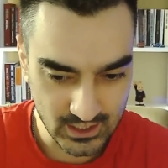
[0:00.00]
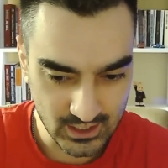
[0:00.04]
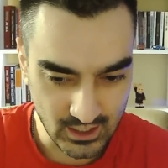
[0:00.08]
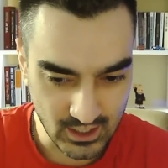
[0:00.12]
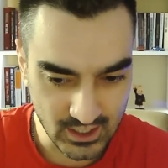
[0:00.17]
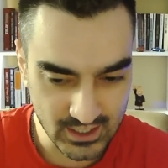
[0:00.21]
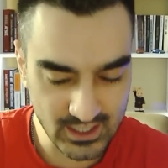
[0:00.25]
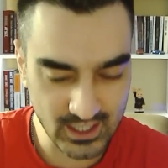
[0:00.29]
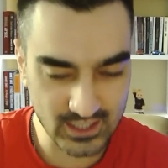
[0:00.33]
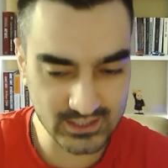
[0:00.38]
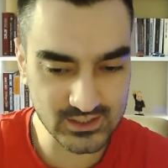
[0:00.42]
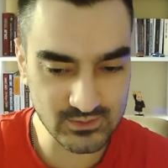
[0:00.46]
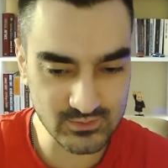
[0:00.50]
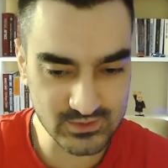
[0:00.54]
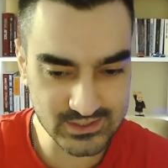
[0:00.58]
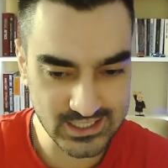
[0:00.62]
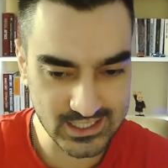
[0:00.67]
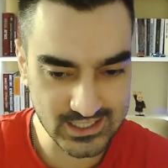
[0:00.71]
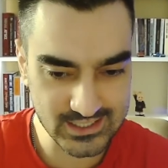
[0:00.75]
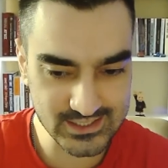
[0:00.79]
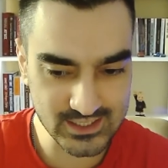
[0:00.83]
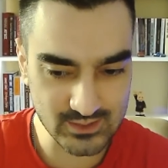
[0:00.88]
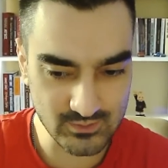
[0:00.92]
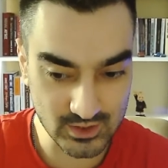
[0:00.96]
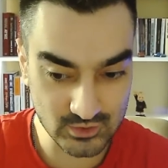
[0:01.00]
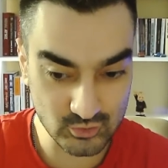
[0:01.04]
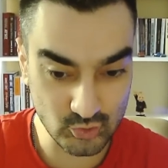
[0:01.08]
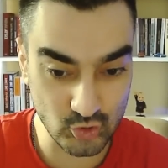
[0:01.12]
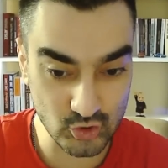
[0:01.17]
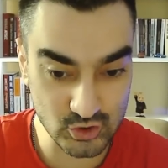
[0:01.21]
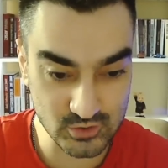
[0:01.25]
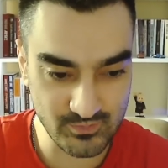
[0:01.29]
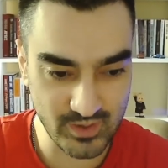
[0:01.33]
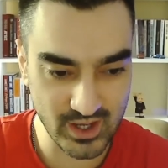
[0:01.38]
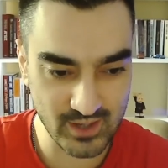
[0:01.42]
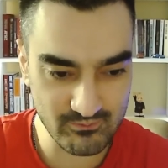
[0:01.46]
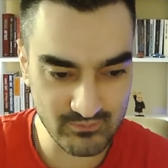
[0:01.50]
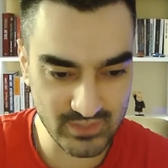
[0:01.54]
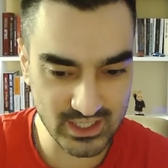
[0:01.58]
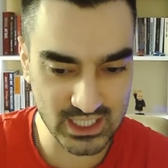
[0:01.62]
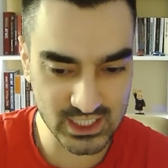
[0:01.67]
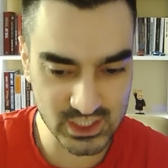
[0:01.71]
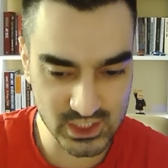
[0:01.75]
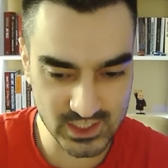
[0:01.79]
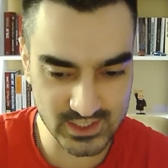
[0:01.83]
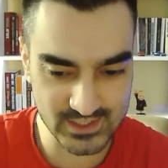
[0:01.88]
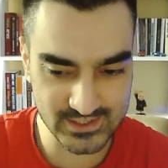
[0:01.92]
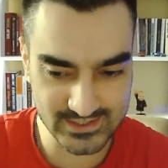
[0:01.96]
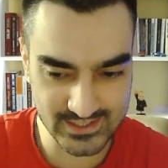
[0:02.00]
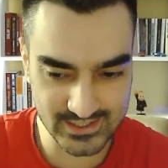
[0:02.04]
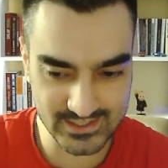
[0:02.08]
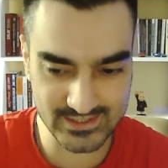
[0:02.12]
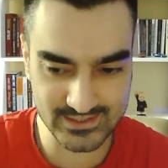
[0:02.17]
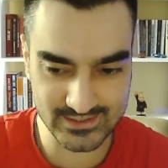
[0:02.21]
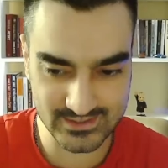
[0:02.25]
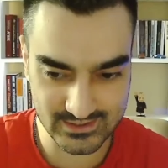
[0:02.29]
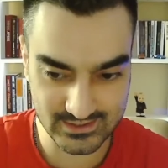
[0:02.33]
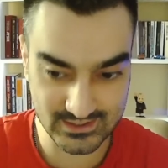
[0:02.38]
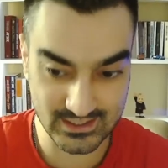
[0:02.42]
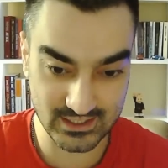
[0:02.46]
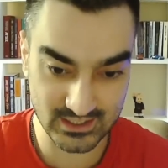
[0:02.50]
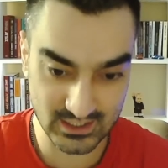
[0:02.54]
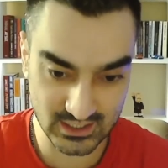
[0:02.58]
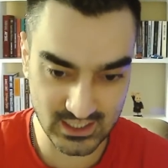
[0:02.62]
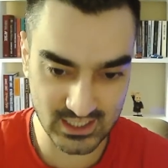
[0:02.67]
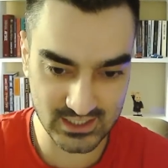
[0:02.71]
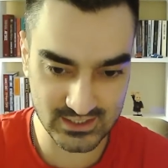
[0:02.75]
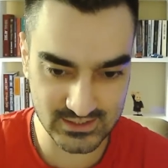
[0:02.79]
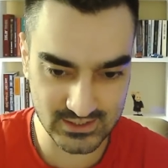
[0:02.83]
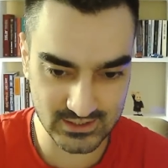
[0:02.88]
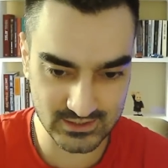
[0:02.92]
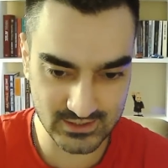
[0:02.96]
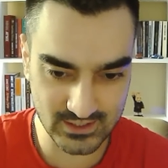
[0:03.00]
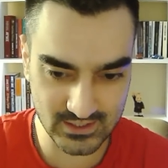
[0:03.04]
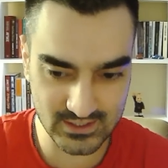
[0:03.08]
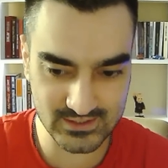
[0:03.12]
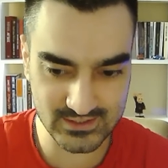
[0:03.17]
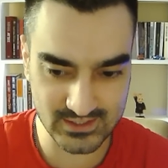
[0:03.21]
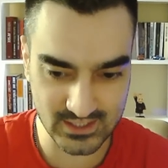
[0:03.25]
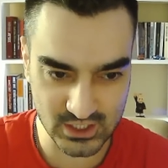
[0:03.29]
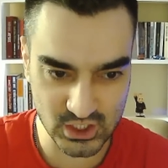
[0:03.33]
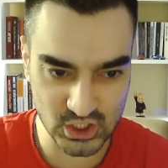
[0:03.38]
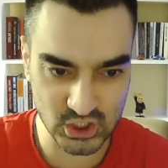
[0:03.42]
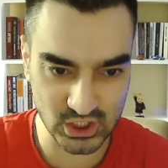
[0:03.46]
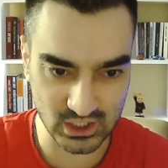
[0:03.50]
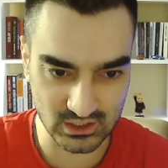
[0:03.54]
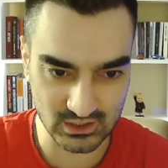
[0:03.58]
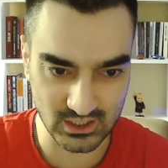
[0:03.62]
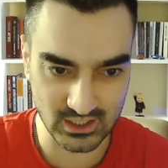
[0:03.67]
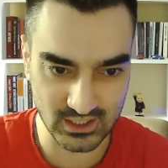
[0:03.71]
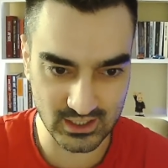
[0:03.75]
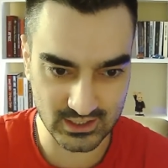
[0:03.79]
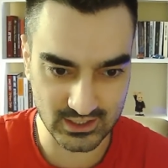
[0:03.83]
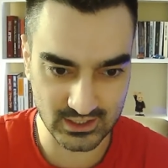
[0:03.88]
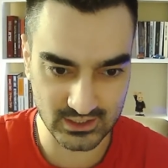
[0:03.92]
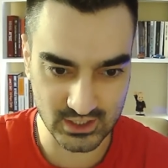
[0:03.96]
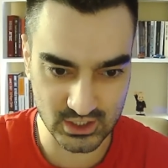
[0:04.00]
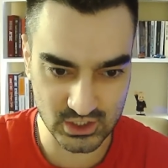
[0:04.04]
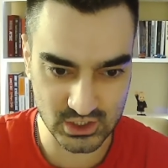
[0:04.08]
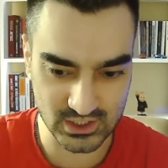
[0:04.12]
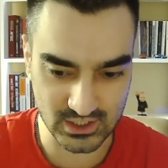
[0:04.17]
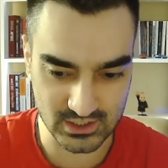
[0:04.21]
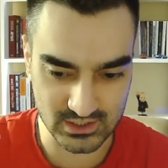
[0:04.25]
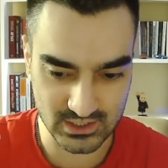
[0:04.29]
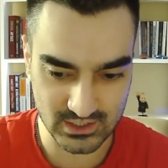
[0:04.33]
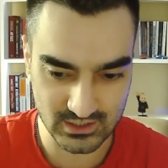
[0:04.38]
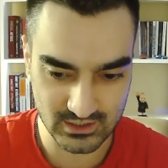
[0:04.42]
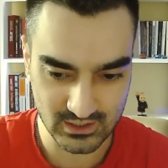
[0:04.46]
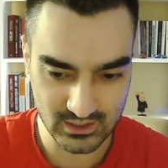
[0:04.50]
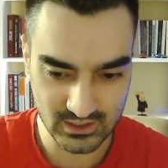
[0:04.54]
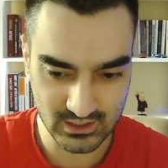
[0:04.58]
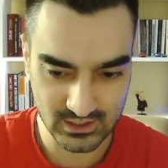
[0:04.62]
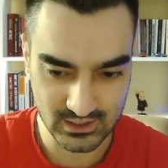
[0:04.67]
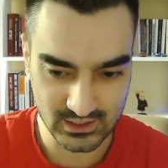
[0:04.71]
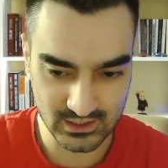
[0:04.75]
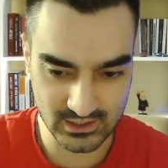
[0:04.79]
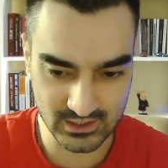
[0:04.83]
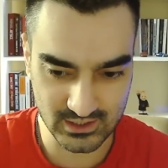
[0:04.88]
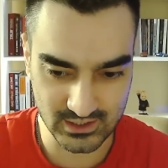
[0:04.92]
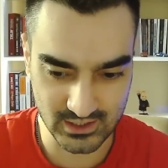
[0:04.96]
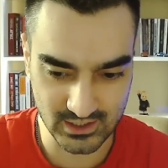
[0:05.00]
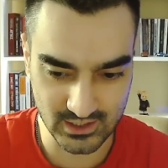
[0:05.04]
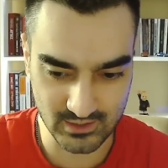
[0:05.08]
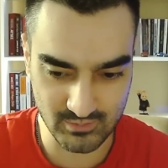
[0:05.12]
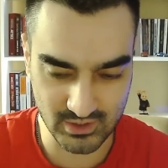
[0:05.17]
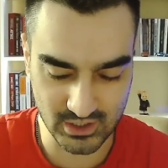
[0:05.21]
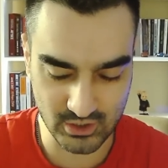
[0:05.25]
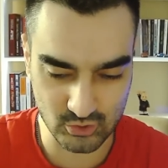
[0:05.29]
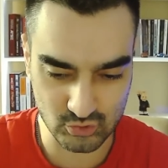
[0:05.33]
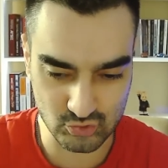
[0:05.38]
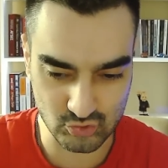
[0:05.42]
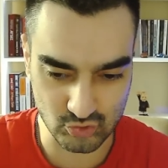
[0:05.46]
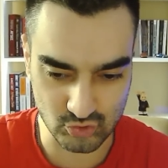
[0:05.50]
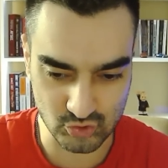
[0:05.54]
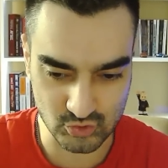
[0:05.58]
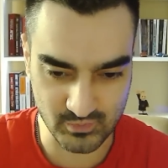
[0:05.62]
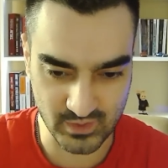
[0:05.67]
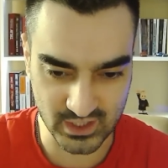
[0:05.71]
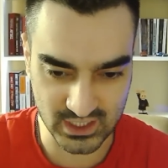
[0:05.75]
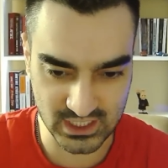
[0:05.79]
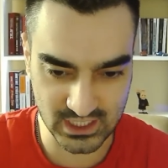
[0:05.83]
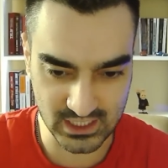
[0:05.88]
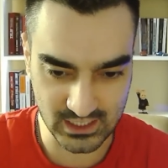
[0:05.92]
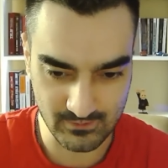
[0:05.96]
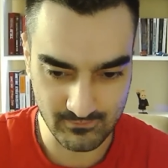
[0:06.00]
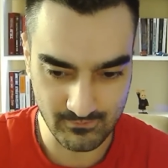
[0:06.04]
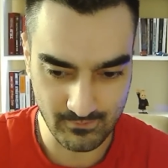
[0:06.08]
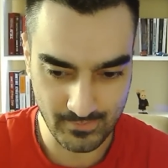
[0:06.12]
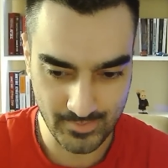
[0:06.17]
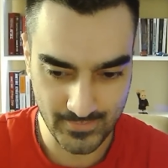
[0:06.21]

Hayatımız her zaman toz pembe geçeriz deriz geçsin deriz de inşallah arkadaşlar. Ee, biliyorsunuz peki.